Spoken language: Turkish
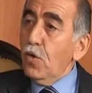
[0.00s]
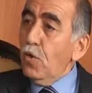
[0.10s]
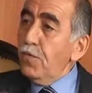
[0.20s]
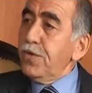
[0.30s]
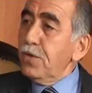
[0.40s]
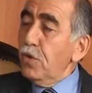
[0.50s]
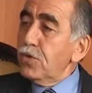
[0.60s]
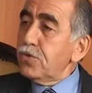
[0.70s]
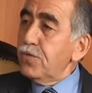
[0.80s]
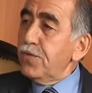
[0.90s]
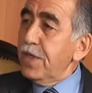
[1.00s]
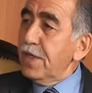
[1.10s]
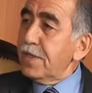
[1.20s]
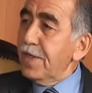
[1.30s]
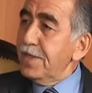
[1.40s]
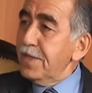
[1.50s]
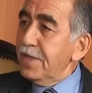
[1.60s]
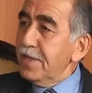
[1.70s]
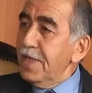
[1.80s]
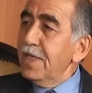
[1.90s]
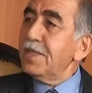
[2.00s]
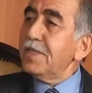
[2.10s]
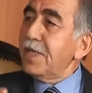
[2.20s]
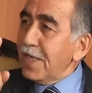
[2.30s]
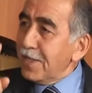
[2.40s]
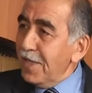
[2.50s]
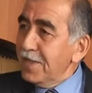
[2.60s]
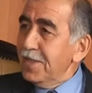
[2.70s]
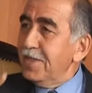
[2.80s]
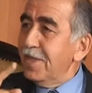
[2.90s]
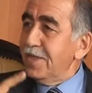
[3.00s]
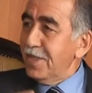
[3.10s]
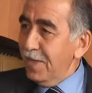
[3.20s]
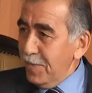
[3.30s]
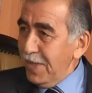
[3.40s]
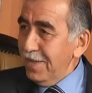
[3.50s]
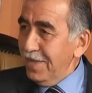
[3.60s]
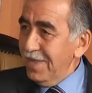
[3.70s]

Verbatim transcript: o, o su fiyatlarının tekrar indireceğimi